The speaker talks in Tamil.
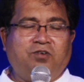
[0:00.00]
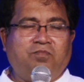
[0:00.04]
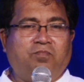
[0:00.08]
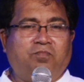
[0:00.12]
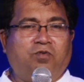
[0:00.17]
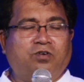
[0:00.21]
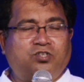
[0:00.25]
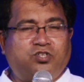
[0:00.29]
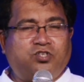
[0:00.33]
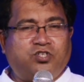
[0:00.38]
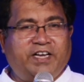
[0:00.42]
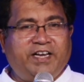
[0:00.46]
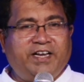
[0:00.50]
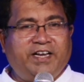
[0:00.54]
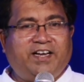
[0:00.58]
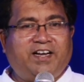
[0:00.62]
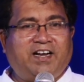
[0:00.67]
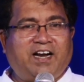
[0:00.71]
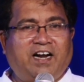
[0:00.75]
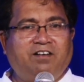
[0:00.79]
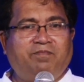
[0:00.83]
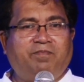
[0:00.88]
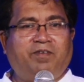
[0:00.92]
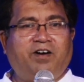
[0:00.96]
மோசை
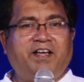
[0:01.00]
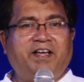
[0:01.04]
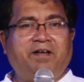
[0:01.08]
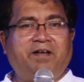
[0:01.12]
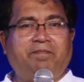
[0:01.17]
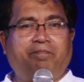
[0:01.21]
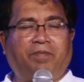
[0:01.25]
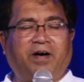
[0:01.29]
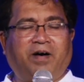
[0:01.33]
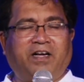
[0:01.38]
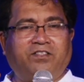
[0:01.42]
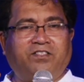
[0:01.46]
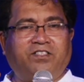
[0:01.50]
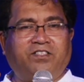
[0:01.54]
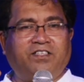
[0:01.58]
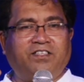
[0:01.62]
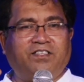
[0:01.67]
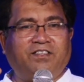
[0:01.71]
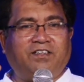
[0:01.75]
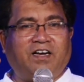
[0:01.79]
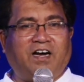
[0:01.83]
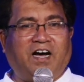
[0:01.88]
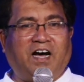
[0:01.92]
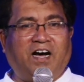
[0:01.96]
கண்மலை பார்த்து
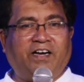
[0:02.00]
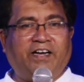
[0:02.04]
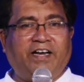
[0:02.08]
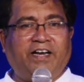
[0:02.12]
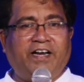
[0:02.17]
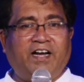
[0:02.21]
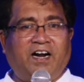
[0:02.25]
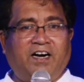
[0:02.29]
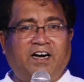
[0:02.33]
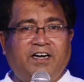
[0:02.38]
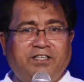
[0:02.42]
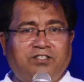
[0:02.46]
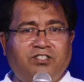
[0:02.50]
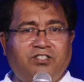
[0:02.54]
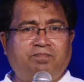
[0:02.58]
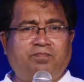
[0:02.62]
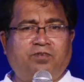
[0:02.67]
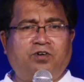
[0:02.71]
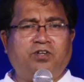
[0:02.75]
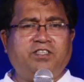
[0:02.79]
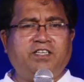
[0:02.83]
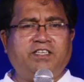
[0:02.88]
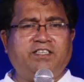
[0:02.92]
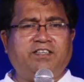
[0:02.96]
அங்கே அடித்த
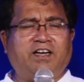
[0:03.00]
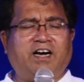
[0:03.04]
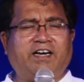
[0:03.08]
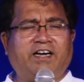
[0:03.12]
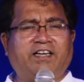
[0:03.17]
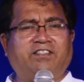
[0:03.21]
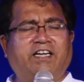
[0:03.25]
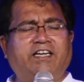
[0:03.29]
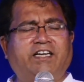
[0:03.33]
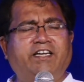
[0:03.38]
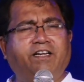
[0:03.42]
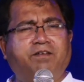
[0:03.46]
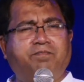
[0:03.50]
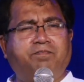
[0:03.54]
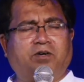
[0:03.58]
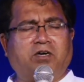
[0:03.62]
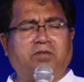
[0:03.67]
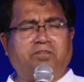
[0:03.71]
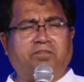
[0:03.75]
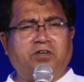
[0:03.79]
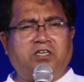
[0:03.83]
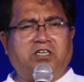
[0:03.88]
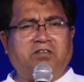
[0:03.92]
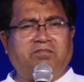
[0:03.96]
பொழுது அங்கே தண்ணீர்
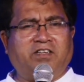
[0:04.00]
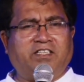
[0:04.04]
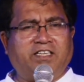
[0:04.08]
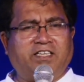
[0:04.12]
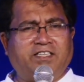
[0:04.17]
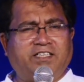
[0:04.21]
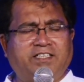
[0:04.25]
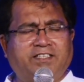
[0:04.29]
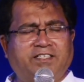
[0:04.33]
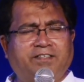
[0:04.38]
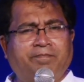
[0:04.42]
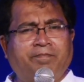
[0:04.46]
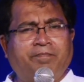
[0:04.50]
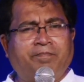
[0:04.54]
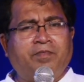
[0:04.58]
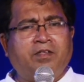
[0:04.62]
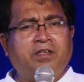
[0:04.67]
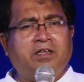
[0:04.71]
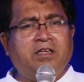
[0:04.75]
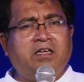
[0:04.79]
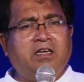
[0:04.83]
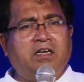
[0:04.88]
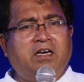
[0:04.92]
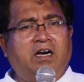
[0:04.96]
புறப்பட்டு வந்தது
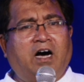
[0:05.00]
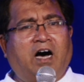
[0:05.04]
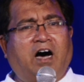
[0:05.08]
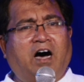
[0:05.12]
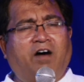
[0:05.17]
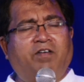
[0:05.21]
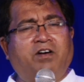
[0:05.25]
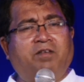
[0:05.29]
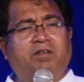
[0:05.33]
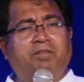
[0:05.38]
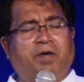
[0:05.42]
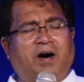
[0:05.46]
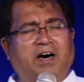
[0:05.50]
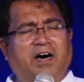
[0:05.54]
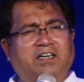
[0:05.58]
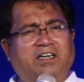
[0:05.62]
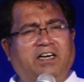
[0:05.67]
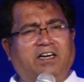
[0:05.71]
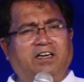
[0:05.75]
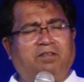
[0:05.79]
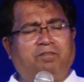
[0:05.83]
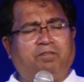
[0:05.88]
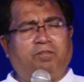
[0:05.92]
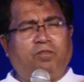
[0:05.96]
அவன்
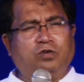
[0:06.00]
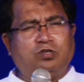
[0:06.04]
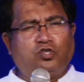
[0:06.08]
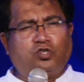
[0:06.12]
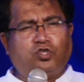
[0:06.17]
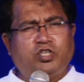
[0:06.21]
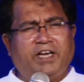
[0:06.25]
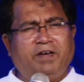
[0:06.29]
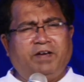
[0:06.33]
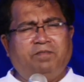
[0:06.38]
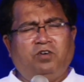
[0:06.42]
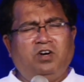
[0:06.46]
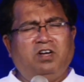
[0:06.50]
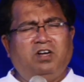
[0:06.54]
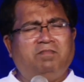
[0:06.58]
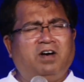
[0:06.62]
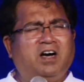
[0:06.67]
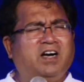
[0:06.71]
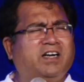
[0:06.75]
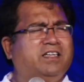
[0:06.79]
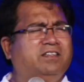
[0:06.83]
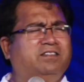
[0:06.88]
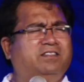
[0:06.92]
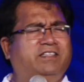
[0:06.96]
பாருங்கள் மோசை
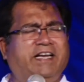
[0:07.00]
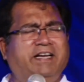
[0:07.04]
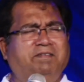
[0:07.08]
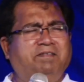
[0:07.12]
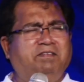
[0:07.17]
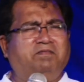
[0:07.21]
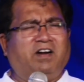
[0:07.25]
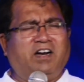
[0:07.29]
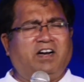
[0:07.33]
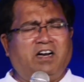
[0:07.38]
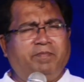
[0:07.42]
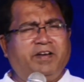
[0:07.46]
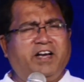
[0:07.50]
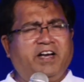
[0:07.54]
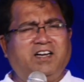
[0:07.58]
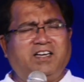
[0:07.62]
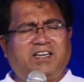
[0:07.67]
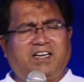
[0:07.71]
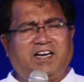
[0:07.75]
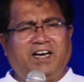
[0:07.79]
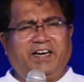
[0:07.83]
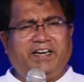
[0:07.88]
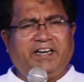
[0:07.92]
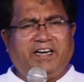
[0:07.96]
மூலமாக தேவன் வல்லமையான
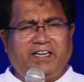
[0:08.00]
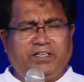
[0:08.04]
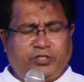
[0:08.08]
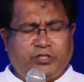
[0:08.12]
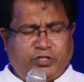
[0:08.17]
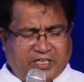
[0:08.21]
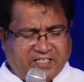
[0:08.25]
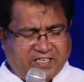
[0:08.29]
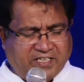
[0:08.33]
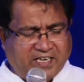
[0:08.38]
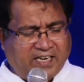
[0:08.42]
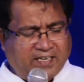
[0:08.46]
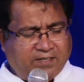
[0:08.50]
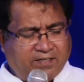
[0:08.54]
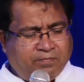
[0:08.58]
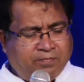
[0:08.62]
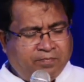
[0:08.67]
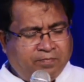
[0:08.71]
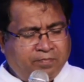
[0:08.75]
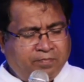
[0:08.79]
காரியங்களை செய்தார்